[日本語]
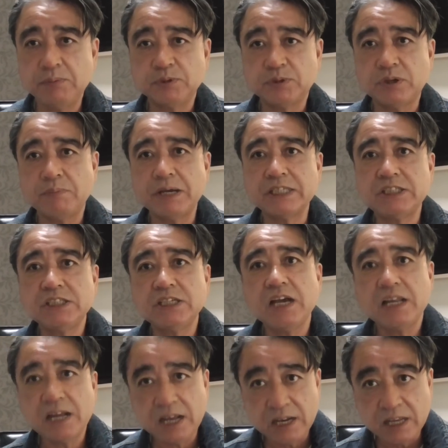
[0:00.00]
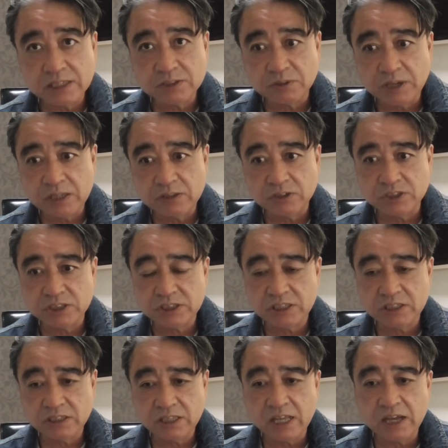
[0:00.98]
でもそれ間違いないねその辺の自
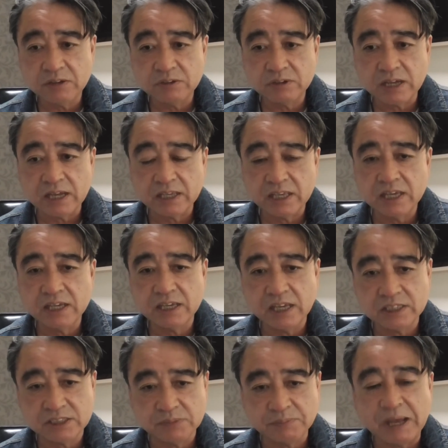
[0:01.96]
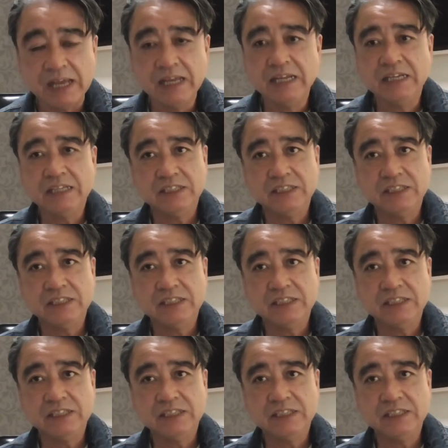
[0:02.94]
信であるとか経験値まあ